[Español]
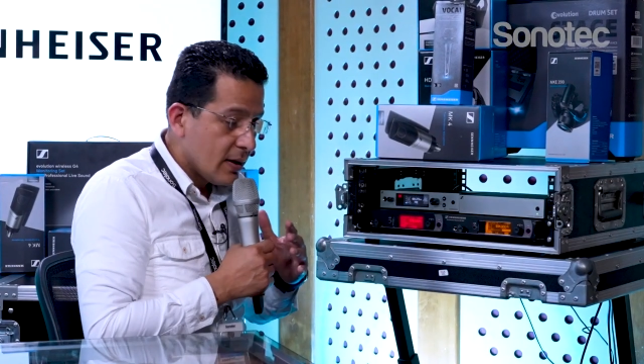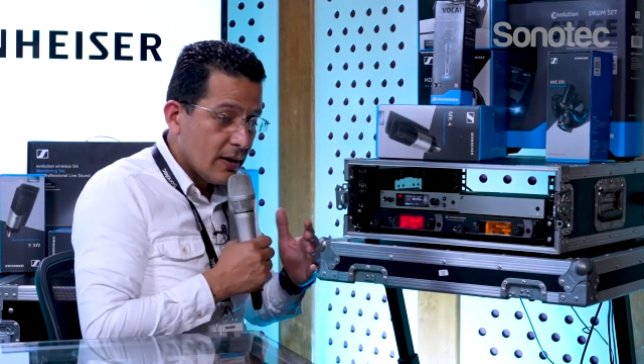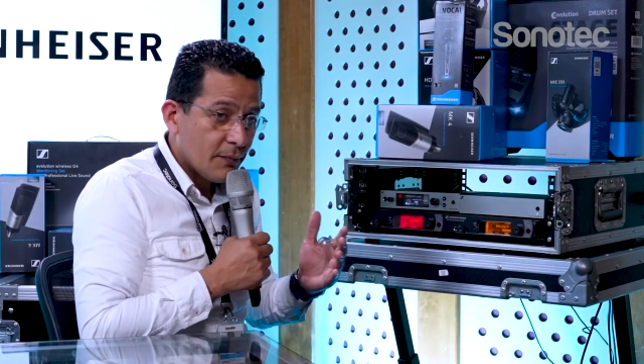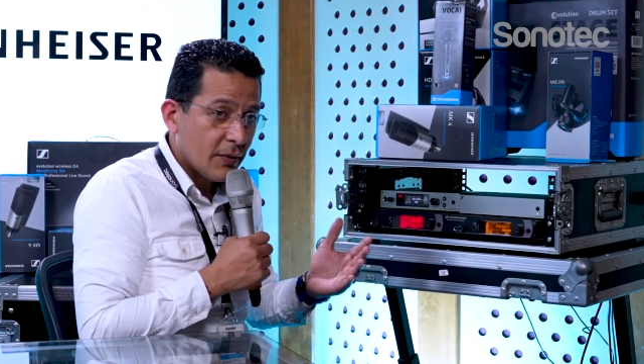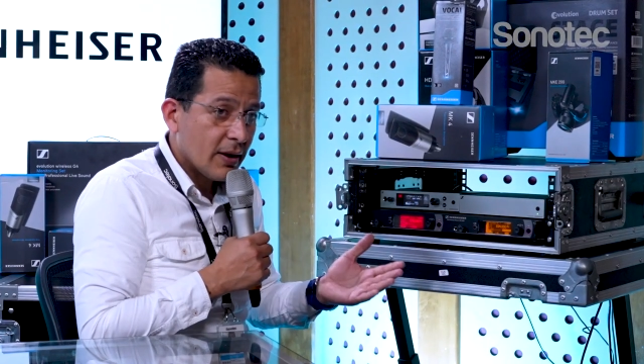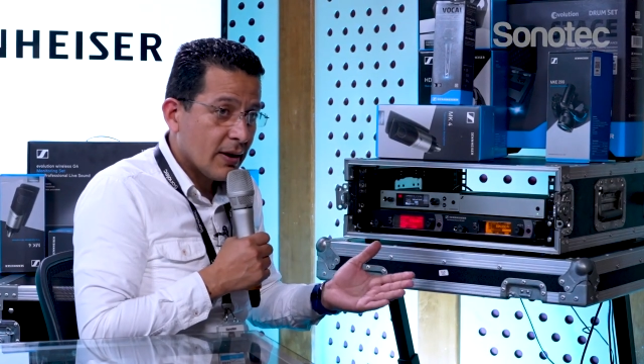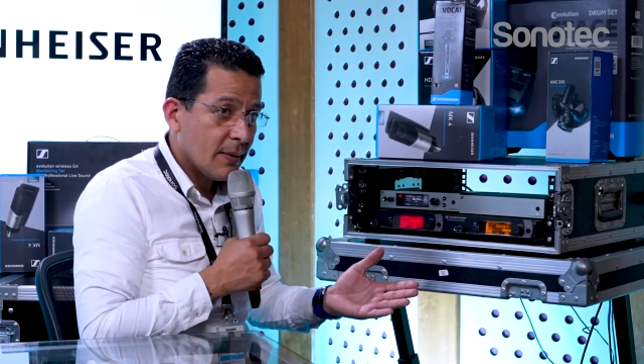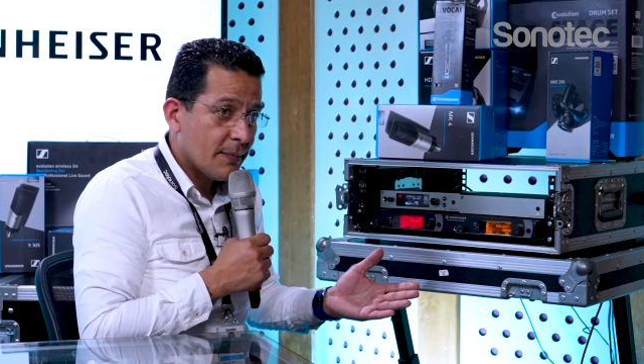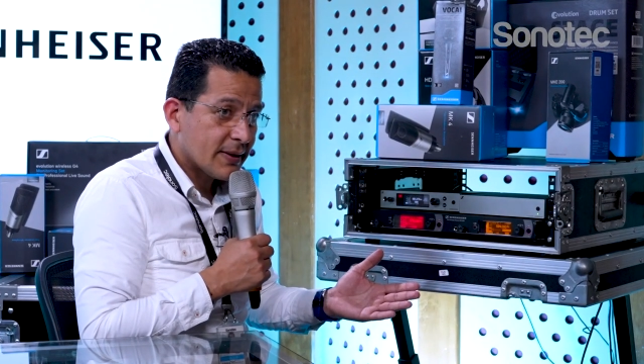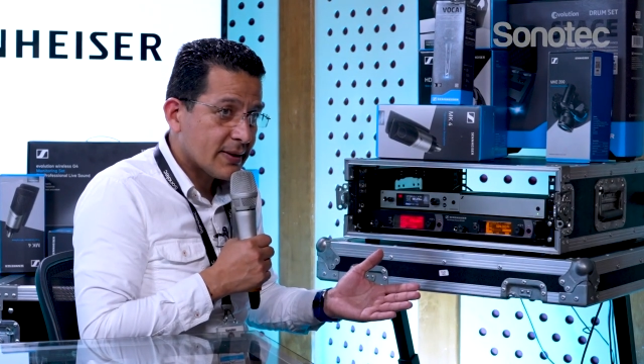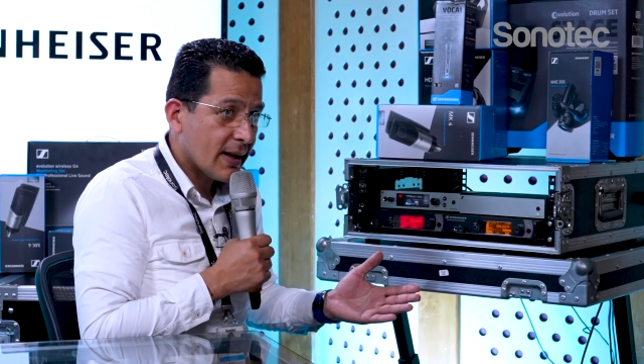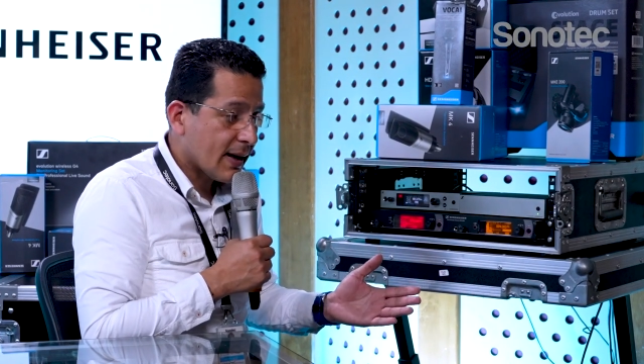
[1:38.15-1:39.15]
y pueden
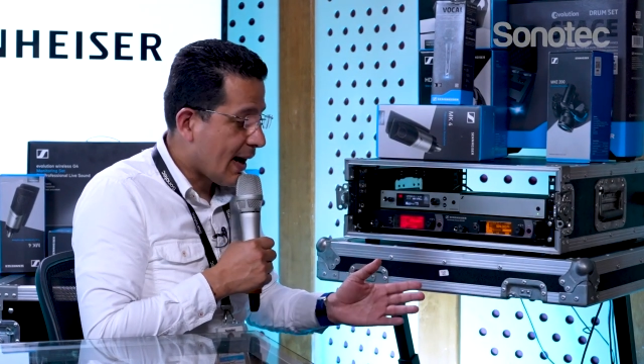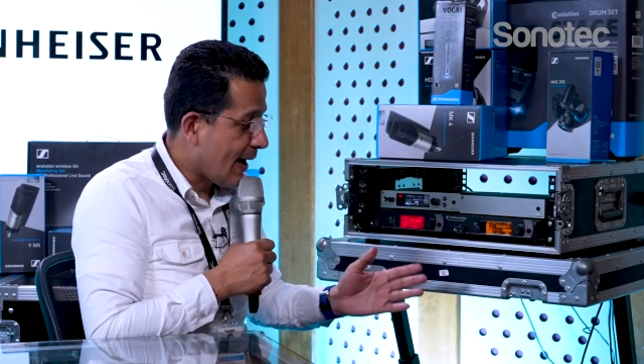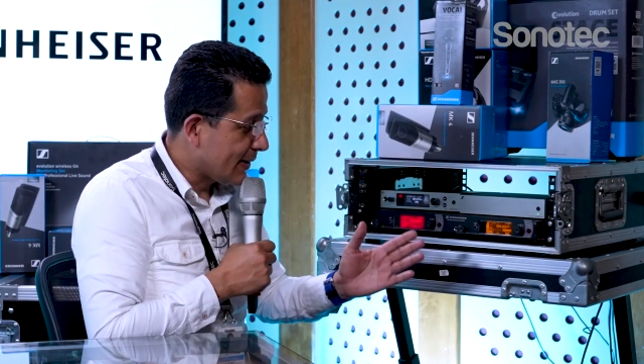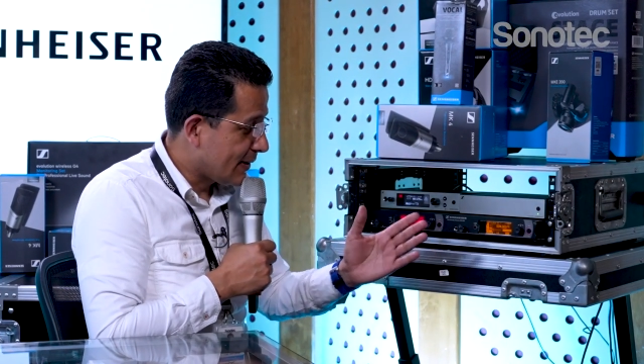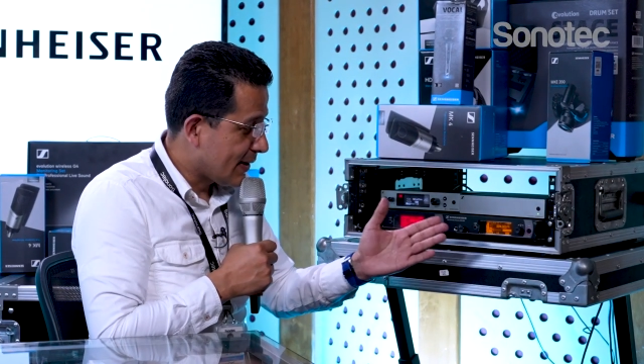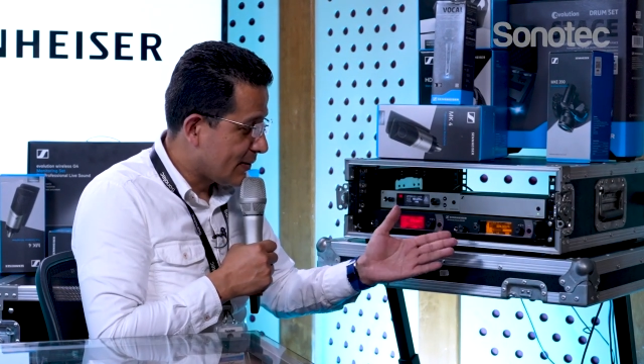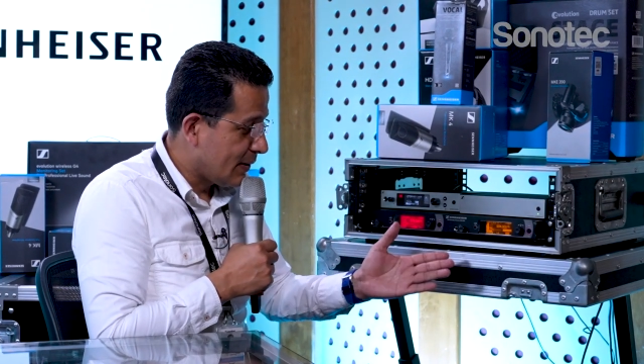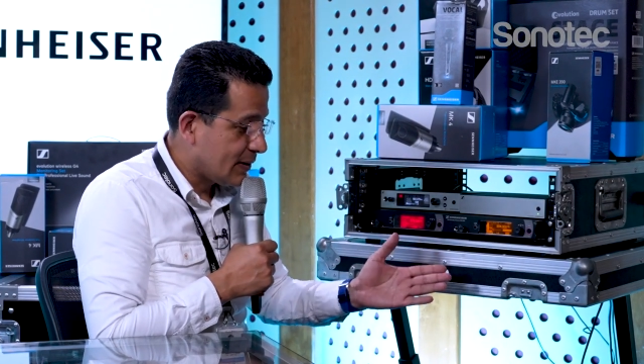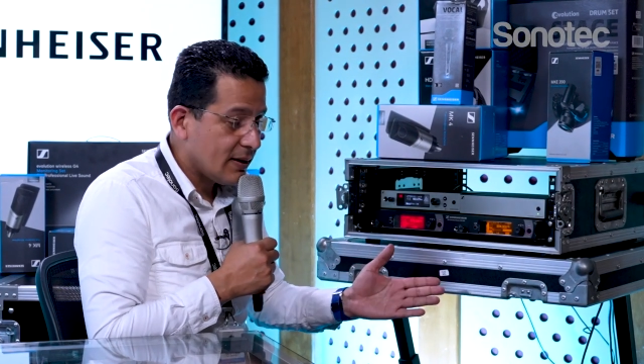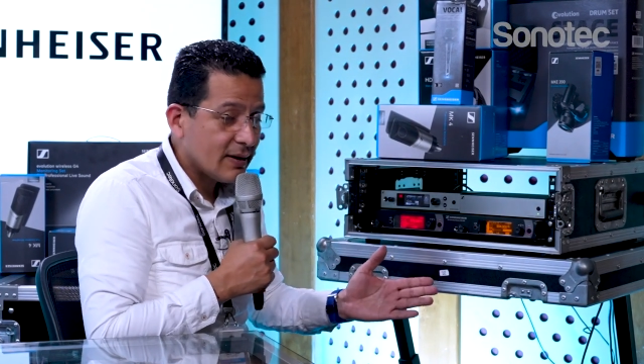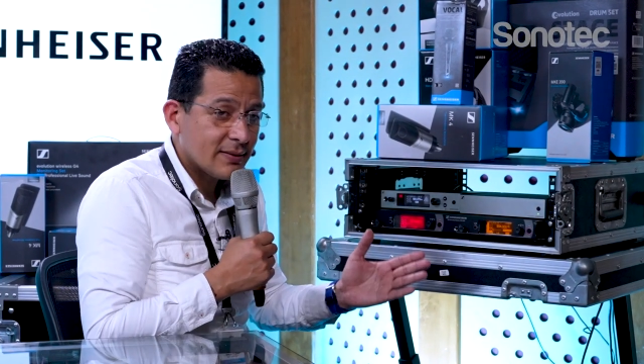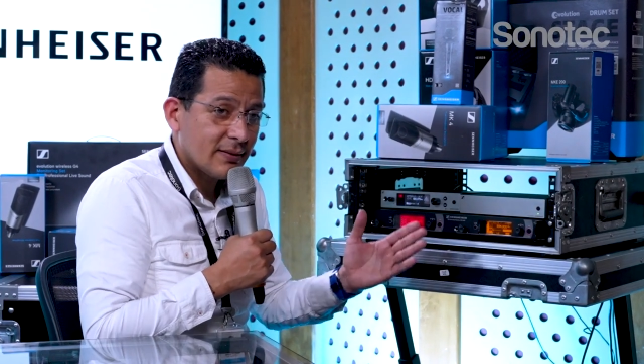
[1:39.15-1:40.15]
empezar a
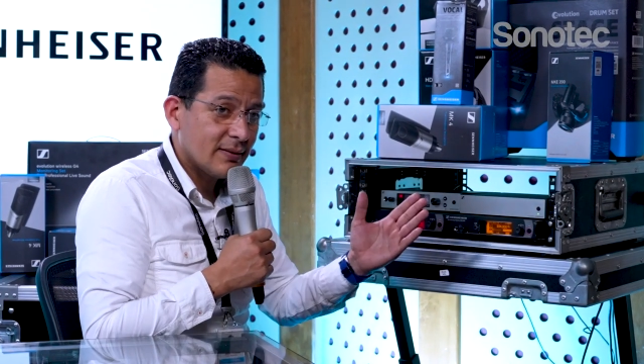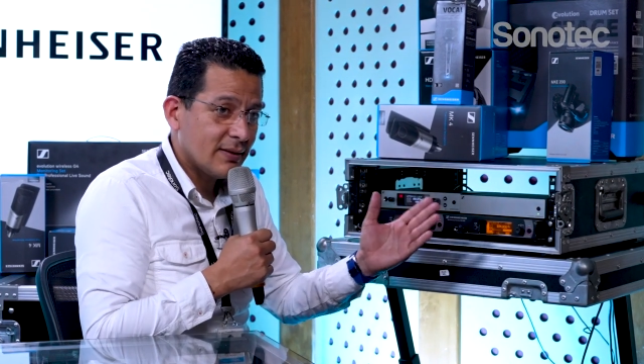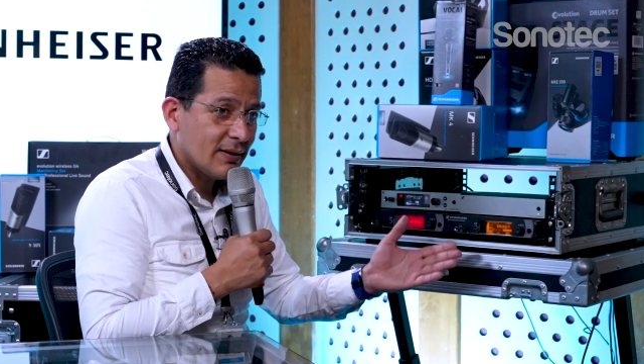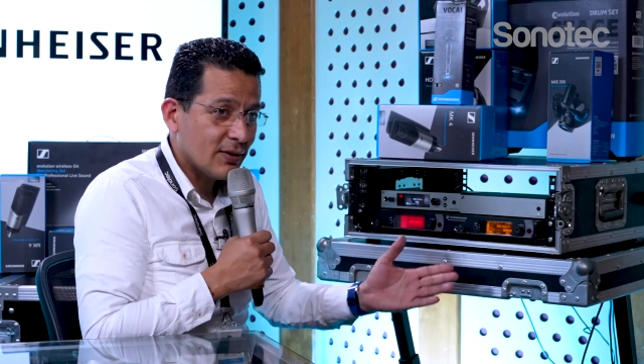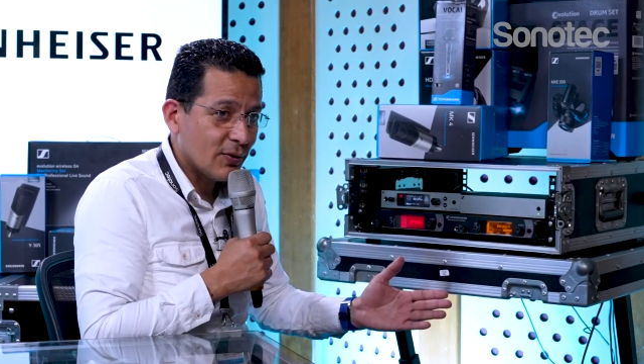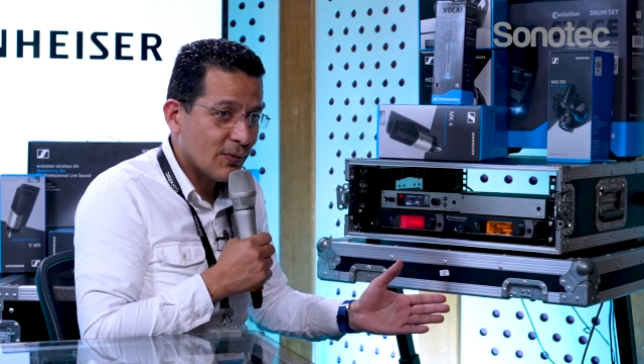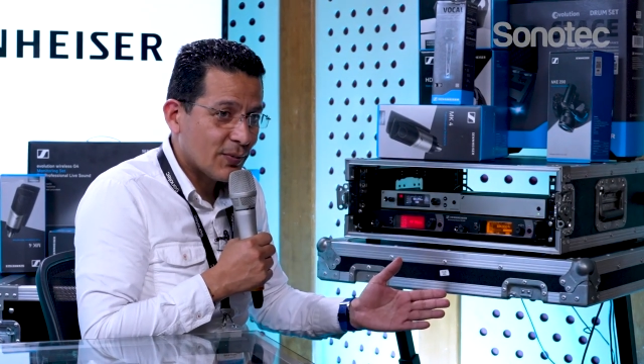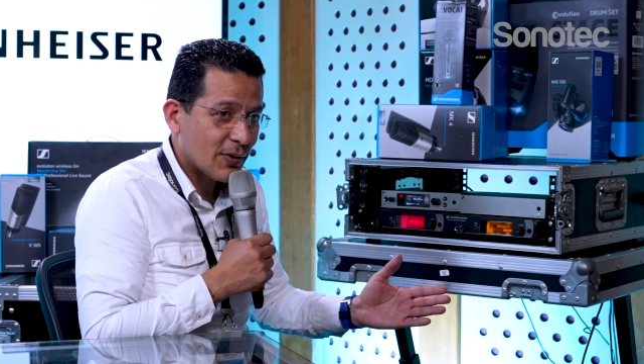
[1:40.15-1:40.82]
transmitir sin ningún